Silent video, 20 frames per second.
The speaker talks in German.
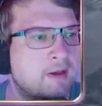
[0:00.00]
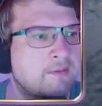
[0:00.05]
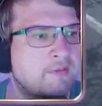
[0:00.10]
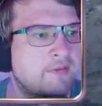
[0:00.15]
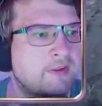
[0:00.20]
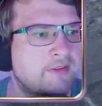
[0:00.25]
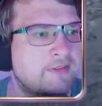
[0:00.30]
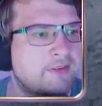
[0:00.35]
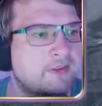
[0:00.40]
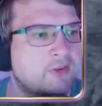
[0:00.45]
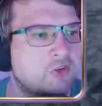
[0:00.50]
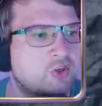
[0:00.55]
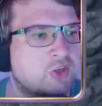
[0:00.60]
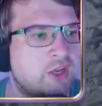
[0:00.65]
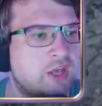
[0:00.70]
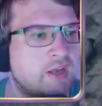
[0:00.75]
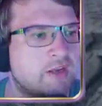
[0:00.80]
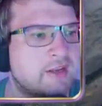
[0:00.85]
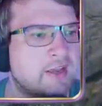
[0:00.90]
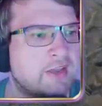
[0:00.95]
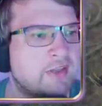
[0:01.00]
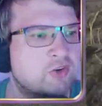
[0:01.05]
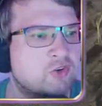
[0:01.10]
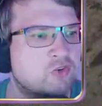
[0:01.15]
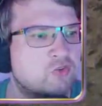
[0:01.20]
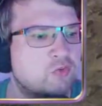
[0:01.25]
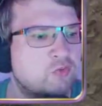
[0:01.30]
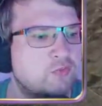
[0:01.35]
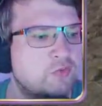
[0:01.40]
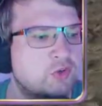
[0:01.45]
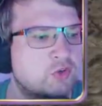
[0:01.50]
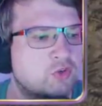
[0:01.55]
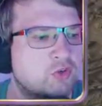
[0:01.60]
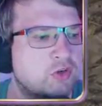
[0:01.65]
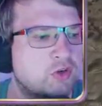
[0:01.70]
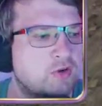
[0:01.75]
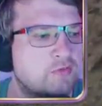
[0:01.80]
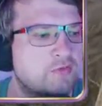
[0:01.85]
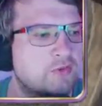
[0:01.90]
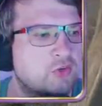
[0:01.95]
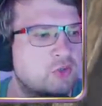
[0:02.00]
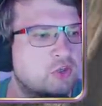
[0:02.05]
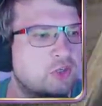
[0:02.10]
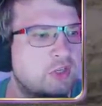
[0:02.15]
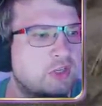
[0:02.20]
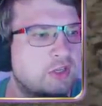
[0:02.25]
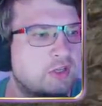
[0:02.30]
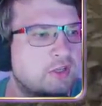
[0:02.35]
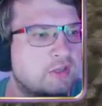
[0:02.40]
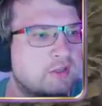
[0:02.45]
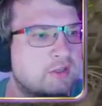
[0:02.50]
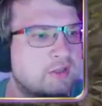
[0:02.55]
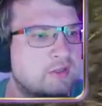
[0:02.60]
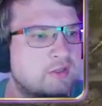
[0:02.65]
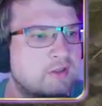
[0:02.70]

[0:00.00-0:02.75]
Aber wenigstens in Stärke eine Stufe schon aufgestiegen.